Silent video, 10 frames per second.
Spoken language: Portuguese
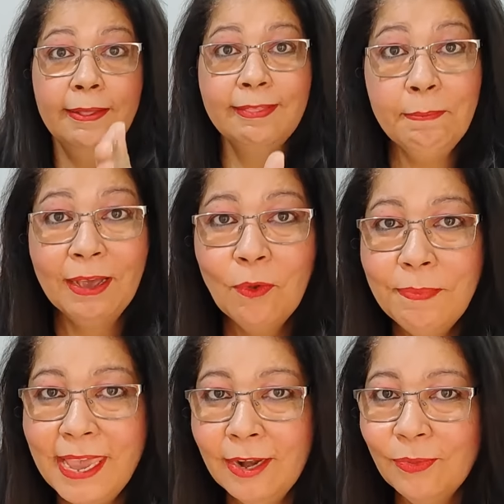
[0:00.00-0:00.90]
Tá mais ou
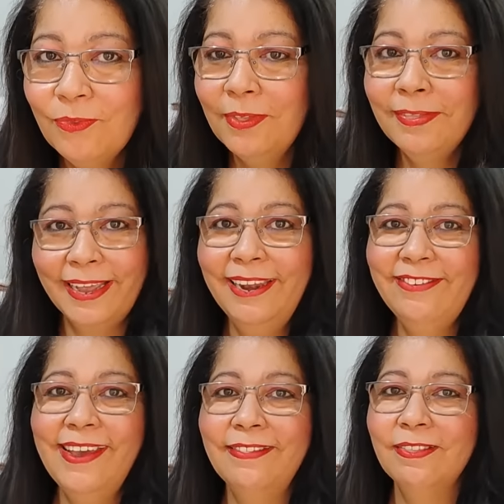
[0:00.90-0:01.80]
menos daquele
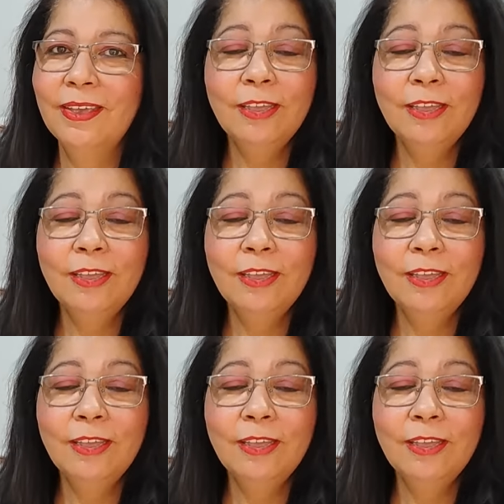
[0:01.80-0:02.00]
jeito.